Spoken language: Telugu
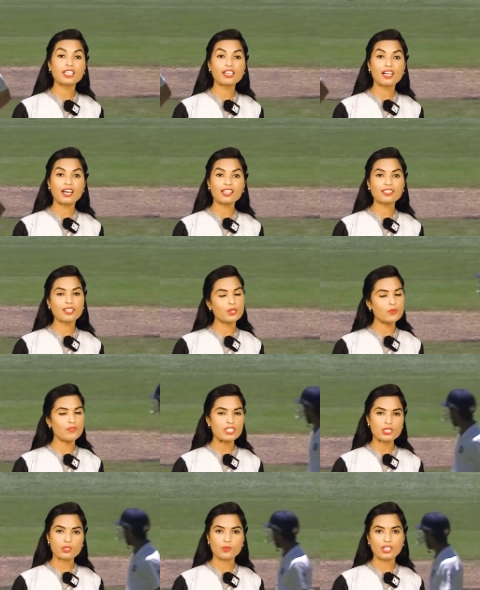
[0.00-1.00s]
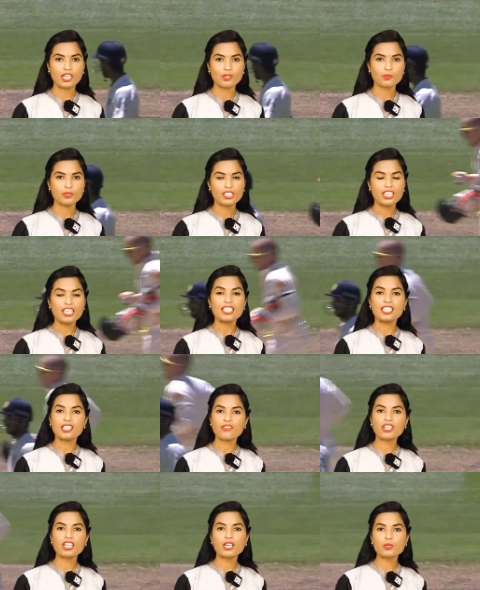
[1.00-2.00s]
తన ఖాతాలో వేసుకున్నాడు
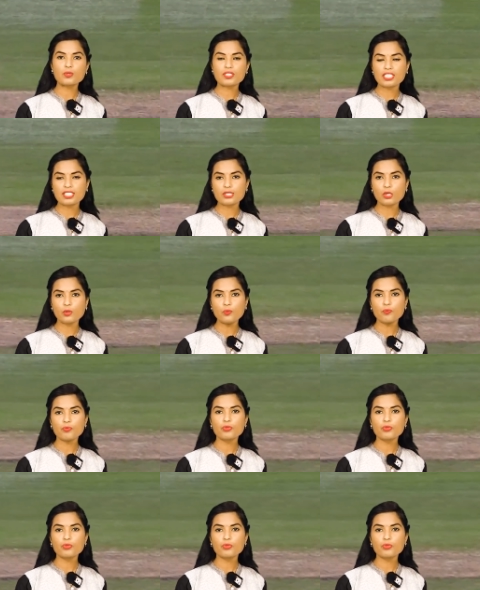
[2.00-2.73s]
ఇరవై నాలుగు సిక్స్లు